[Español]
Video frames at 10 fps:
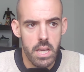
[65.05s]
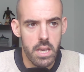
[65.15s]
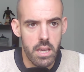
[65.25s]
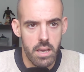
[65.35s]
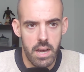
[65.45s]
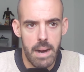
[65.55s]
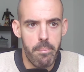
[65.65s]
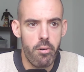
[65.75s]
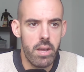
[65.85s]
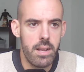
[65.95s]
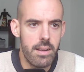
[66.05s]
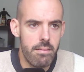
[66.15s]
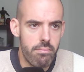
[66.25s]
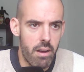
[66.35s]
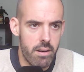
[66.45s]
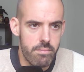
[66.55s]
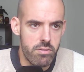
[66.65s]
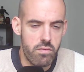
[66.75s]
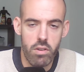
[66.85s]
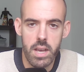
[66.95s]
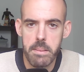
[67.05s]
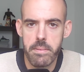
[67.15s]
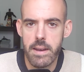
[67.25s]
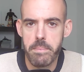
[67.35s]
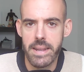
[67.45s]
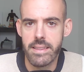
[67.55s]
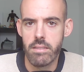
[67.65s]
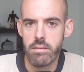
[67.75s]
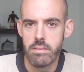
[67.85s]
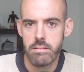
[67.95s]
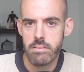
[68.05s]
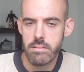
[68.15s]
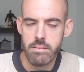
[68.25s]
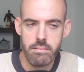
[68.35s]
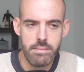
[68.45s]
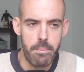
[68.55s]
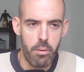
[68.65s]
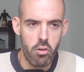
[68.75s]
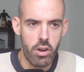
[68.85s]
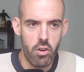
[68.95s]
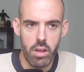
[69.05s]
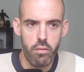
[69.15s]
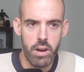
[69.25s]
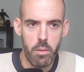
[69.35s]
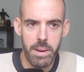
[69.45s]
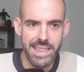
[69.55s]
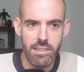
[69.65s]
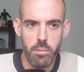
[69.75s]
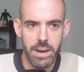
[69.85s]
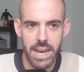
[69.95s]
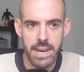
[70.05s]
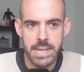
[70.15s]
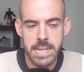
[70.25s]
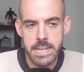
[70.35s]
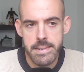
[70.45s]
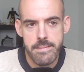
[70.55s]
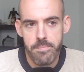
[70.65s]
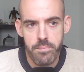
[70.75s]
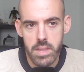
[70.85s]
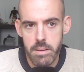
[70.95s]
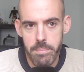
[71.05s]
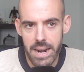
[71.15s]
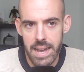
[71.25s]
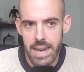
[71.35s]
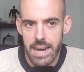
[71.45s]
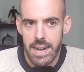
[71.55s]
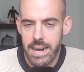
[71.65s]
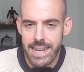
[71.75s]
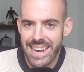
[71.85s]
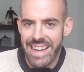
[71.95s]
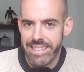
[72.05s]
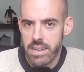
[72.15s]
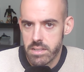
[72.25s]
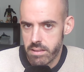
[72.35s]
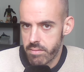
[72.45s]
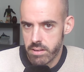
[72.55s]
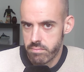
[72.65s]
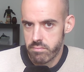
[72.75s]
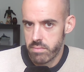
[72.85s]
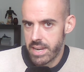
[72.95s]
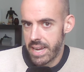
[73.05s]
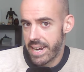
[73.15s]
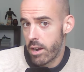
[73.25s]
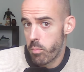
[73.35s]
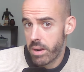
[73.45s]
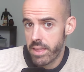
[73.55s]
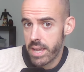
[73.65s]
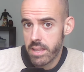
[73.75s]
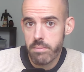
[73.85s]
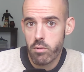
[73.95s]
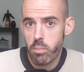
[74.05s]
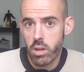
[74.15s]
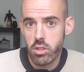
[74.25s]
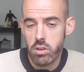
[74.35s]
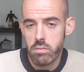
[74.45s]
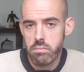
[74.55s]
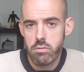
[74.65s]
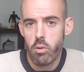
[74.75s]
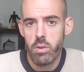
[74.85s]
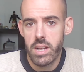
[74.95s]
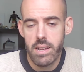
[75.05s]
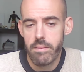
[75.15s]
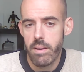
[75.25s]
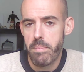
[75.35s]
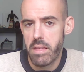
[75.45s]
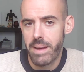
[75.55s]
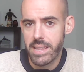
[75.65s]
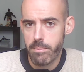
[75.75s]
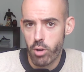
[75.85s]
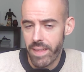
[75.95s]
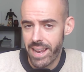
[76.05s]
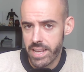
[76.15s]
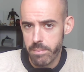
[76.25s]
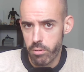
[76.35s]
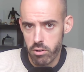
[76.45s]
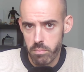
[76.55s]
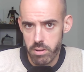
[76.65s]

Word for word: Y Japoel, bueno, pues fue el primer partido, ¿no? Eh, tampoco creo que fuera un partido para para nada. Es decir, era ganar o perder y ver un poquito cómo em, empezaba la temporada el equipo, ¿no?